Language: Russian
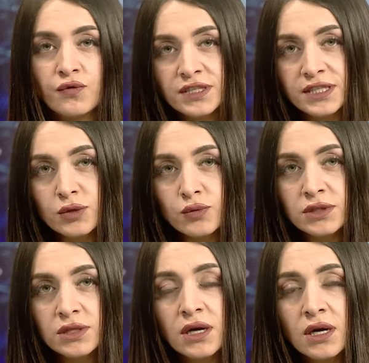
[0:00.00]

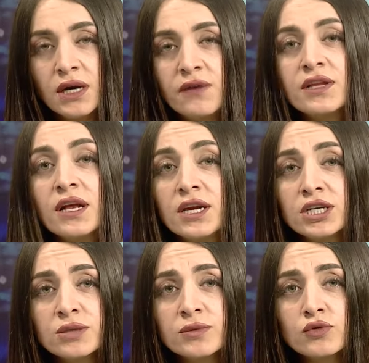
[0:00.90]
фиксируется и в
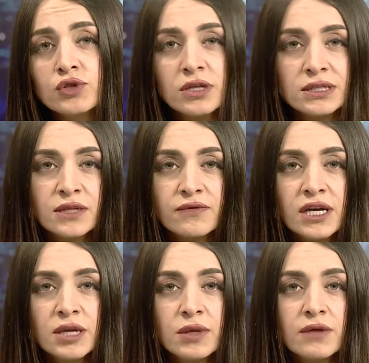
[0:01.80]
дальнейшем служит
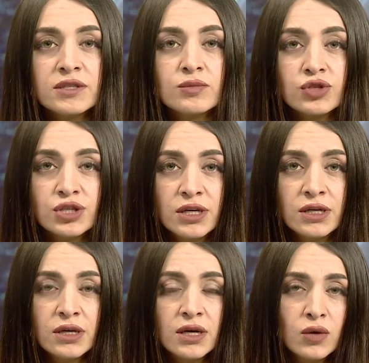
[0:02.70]
основанием для
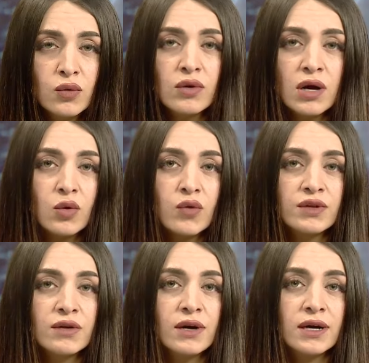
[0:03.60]
возбуждения
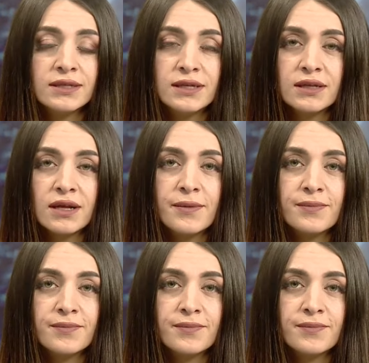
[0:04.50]
уголовного дела.